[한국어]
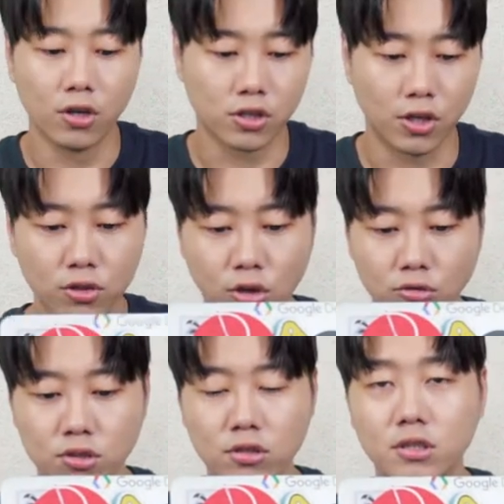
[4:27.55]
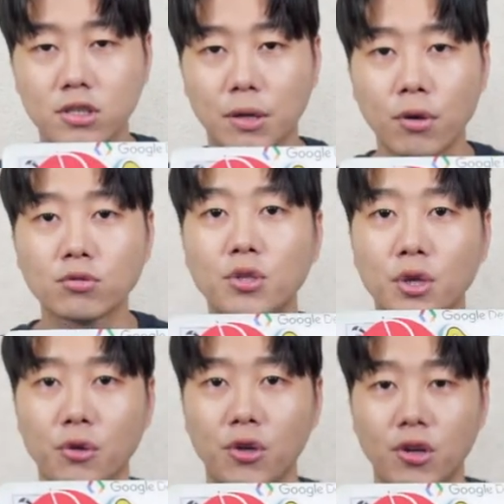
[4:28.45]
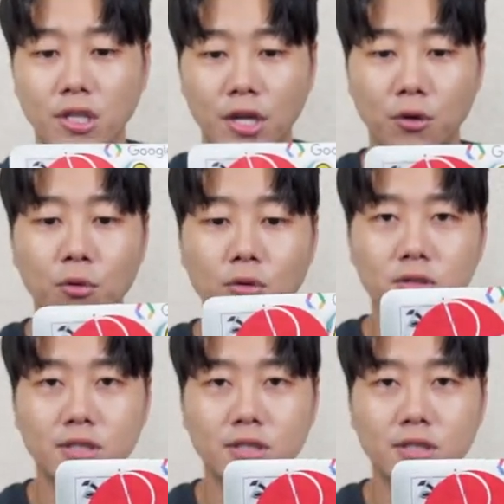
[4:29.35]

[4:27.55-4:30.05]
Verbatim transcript: 그럴 경우는 그냥 평소대로 이렇게 내리고